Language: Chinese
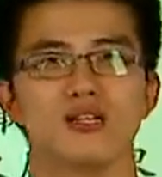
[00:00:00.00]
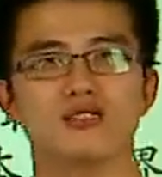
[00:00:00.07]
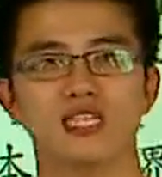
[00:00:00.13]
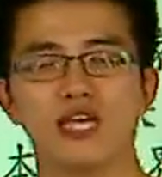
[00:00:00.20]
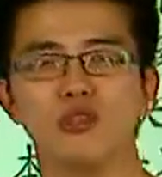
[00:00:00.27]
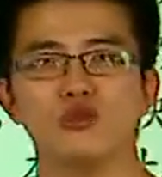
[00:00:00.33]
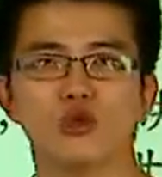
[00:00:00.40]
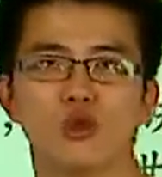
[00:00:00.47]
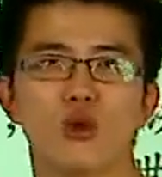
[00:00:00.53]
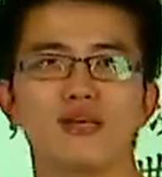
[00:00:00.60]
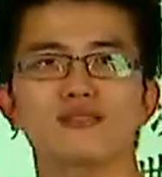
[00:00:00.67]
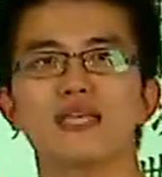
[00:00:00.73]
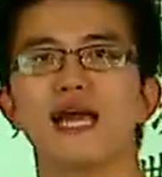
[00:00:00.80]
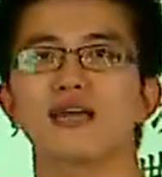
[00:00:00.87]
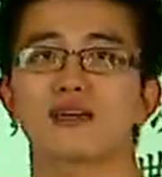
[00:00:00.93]
单循
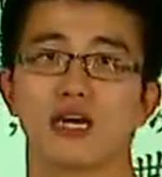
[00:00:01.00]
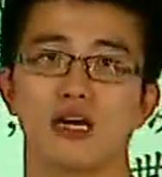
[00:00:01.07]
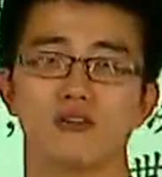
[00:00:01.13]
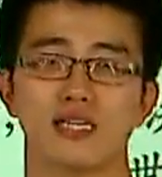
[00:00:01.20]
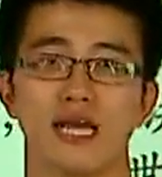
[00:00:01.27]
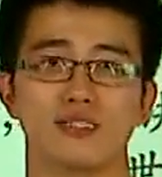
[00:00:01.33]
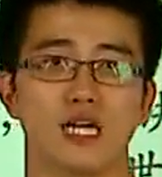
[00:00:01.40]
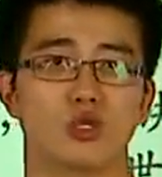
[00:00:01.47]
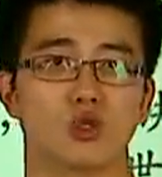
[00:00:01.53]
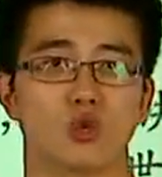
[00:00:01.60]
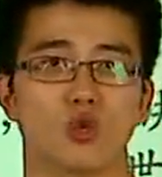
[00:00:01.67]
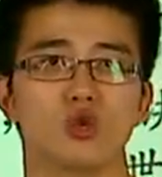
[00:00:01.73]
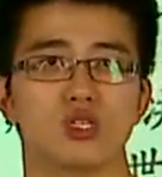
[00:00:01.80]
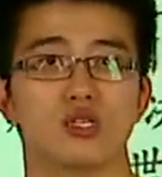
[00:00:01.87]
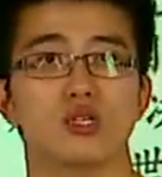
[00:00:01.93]
环赛，刚才在
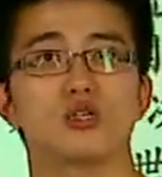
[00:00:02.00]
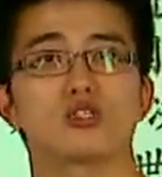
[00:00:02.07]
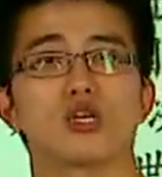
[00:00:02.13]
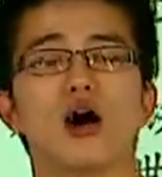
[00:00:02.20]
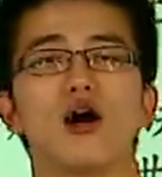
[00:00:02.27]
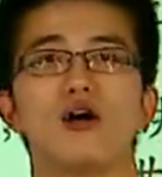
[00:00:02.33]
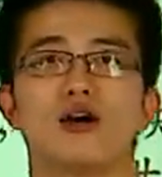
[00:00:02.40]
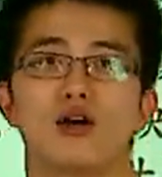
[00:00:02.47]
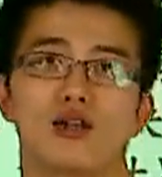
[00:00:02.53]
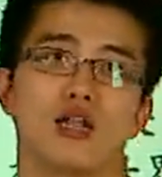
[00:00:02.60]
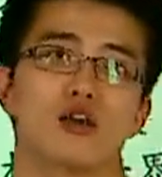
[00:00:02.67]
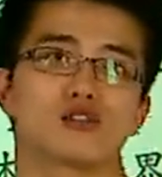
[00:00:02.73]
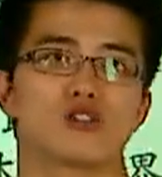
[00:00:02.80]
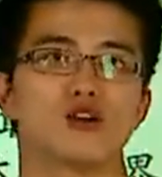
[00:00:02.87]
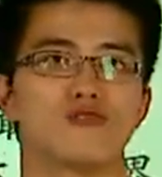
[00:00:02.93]
读题的时候，
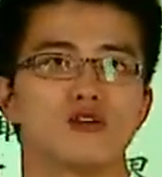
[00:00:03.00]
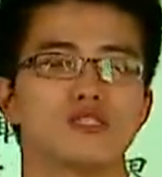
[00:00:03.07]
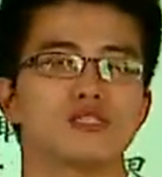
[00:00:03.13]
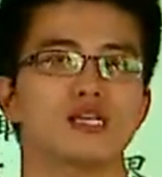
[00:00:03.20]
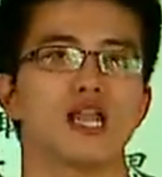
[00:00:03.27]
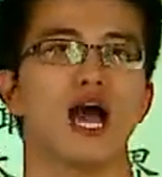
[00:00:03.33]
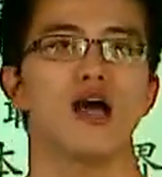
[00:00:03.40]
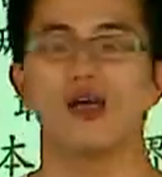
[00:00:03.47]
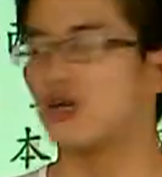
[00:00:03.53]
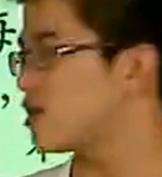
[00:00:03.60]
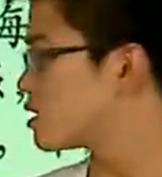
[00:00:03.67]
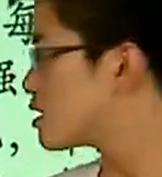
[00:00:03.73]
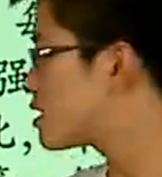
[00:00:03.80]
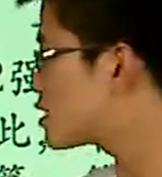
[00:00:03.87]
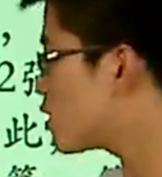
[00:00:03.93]
老师就分析了，
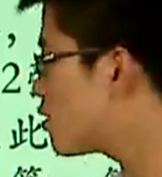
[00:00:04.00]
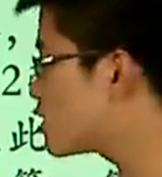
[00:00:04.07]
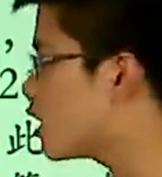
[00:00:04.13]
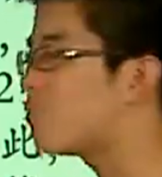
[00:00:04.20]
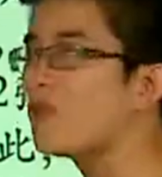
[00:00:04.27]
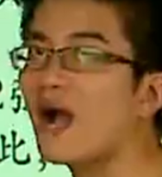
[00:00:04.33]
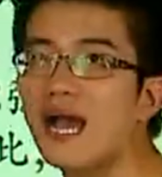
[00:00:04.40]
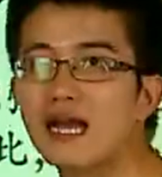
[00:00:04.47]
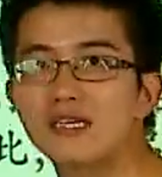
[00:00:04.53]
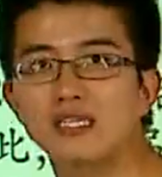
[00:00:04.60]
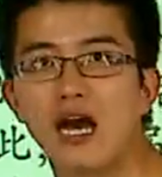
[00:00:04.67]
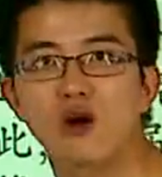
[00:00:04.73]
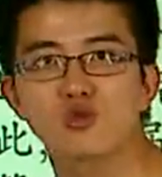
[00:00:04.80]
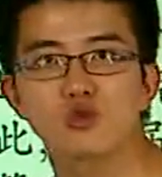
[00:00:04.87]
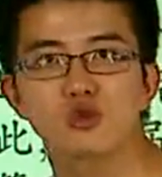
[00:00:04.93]
一共有八个
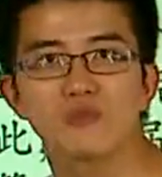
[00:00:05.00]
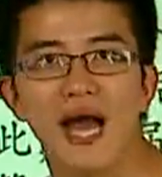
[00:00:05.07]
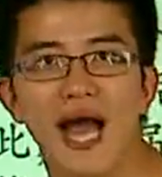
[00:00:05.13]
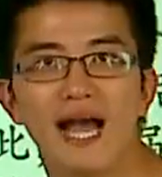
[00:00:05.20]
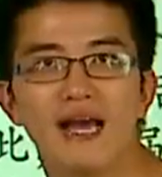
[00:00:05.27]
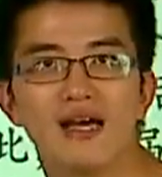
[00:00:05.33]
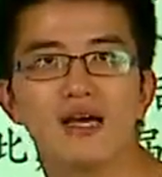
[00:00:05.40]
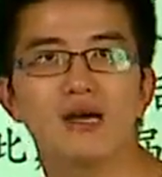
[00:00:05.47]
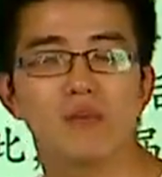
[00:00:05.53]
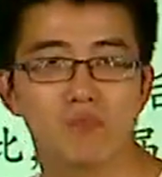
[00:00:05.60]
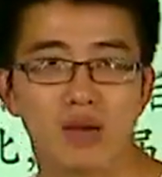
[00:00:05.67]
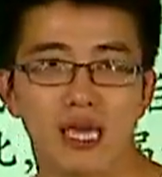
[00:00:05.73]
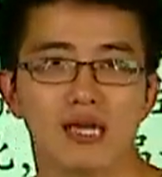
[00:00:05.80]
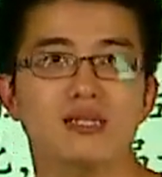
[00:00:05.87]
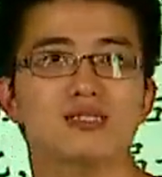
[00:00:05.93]
小组吧？对。
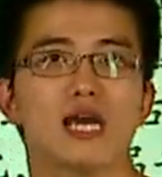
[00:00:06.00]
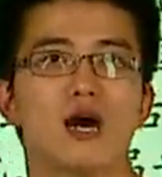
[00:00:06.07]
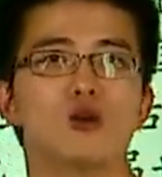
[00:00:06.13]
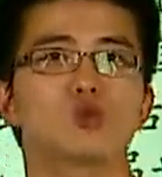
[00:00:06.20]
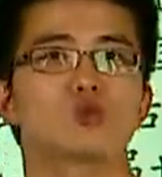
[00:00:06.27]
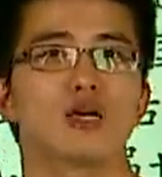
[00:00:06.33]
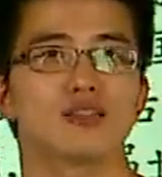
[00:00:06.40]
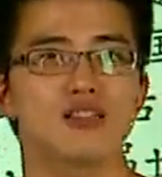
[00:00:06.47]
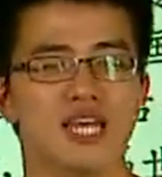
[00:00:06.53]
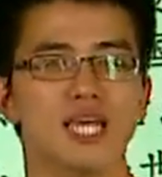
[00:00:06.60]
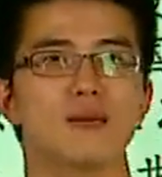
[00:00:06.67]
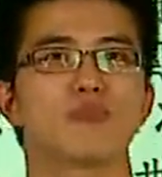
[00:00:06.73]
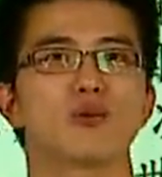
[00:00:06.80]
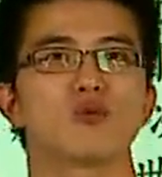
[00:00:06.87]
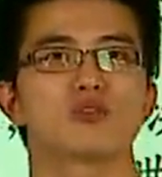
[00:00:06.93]
每个小组的
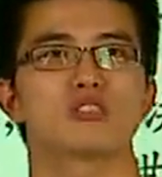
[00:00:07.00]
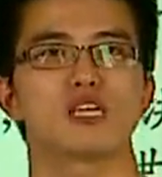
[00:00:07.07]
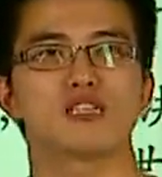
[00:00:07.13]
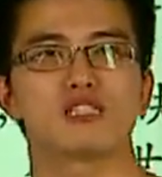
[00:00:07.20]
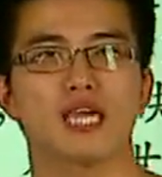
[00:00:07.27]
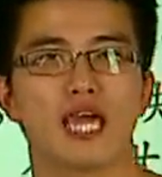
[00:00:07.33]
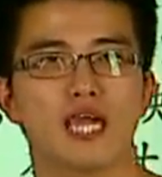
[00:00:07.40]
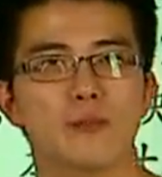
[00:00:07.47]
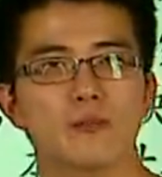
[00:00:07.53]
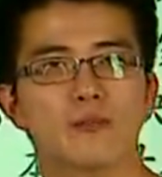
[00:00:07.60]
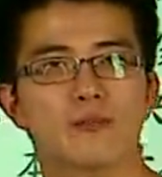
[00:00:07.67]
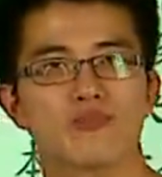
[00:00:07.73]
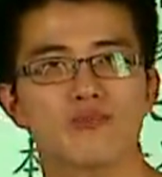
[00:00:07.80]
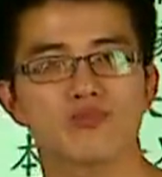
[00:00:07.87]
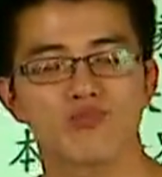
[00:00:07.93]
内部进行
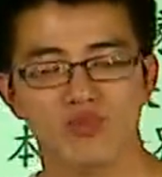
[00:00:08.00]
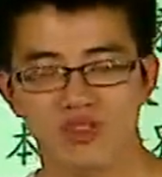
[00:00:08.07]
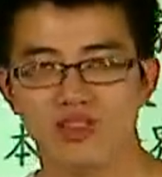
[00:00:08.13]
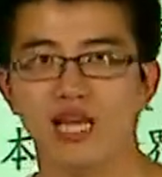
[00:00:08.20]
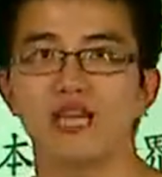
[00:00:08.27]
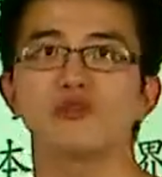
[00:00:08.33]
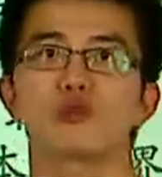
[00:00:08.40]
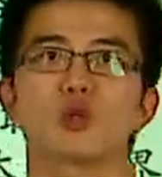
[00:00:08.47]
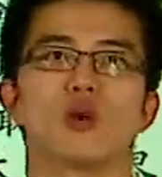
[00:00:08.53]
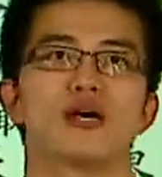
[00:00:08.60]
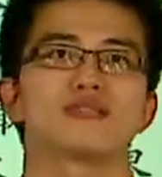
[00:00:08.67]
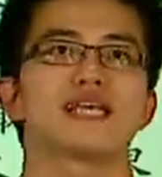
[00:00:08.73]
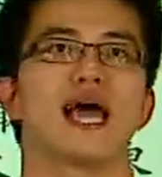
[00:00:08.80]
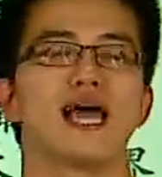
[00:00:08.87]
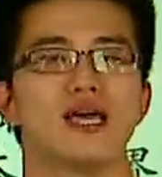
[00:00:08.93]
单循
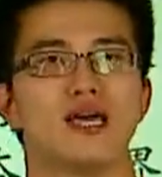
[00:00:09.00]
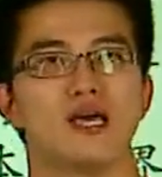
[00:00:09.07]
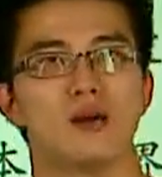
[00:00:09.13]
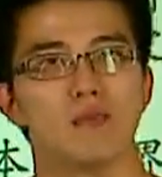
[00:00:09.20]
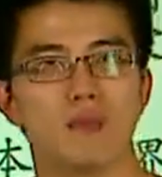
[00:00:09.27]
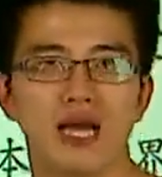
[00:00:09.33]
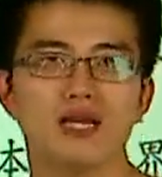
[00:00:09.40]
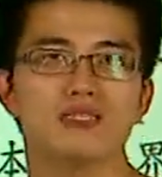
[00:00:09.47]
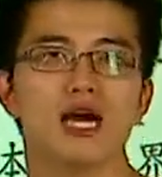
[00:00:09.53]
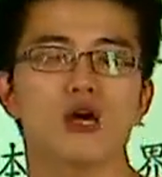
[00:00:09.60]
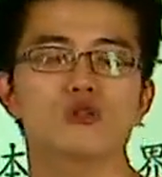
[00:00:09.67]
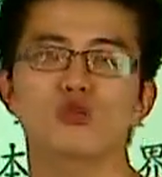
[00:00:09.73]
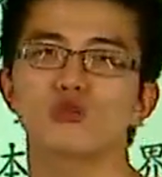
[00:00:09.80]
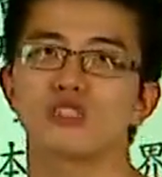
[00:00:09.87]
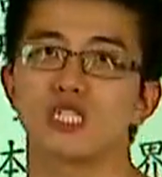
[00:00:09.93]
环赛，每个小
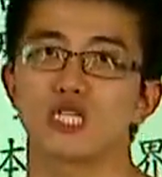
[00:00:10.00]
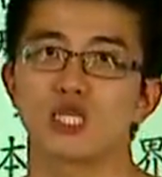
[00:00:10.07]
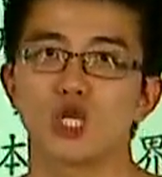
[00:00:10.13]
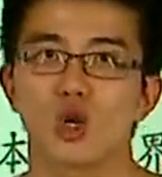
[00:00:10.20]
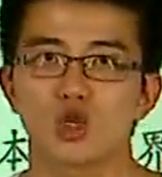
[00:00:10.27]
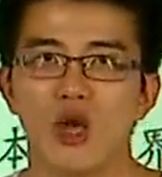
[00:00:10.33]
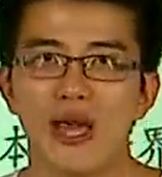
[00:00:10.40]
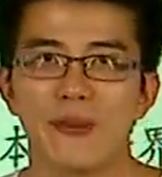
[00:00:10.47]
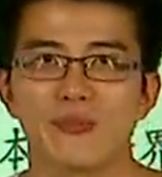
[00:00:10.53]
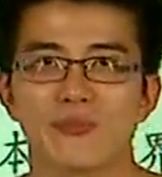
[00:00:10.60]
组几支球队？